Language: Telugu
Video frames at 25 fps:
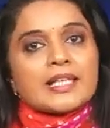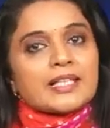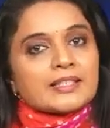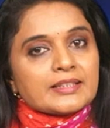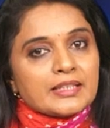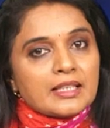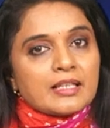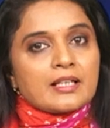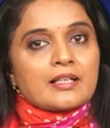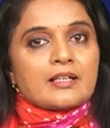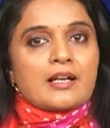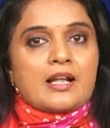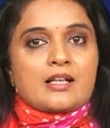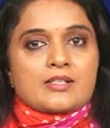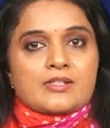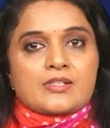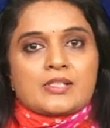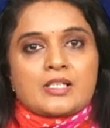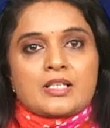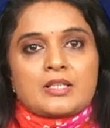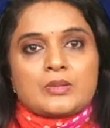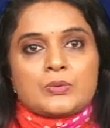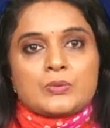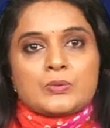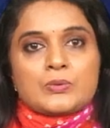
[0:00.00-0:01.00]
ఇతర
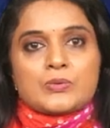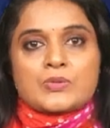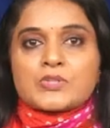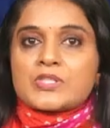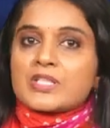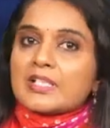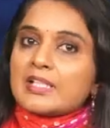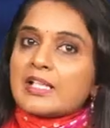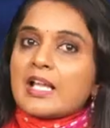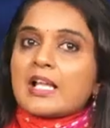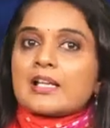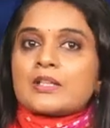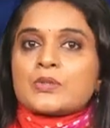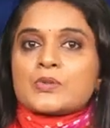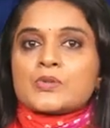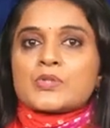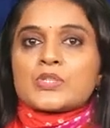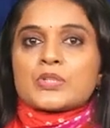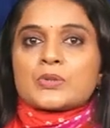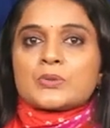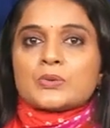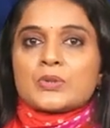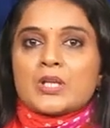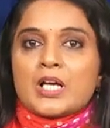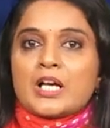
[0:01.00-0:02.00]
రాష్ట్రాలు జిల్లాల
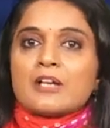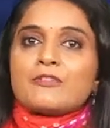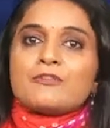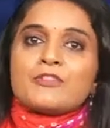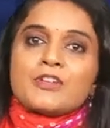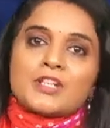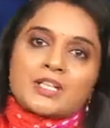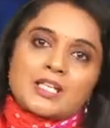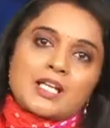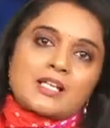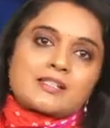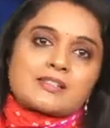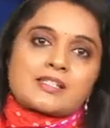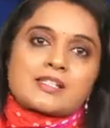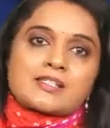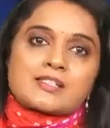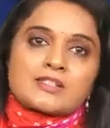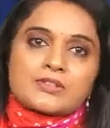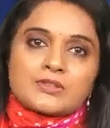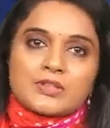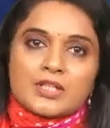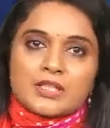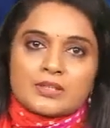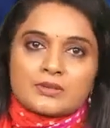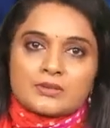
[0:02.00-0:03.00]
నుంచి కూడా ఫిర్యాదు
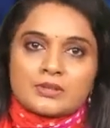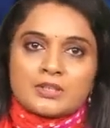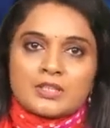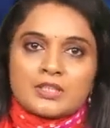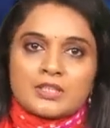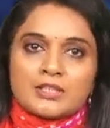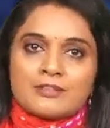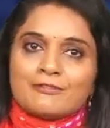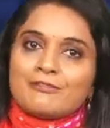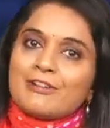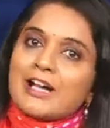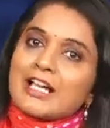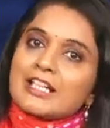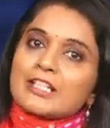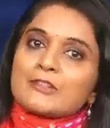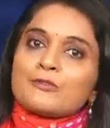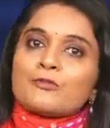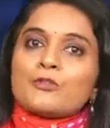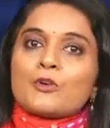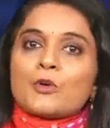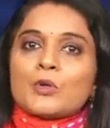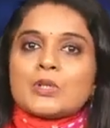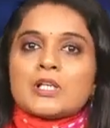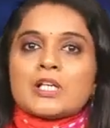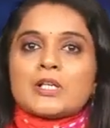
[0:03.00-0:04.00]
చేస్తున్నారు వారి
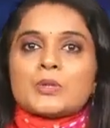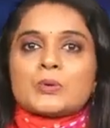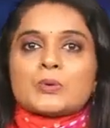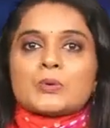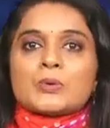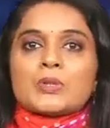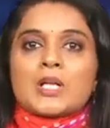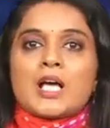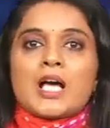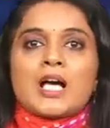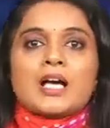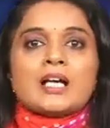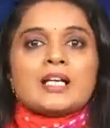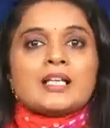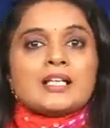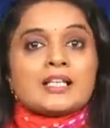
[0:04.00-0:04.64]
ఫోన్లను కూడా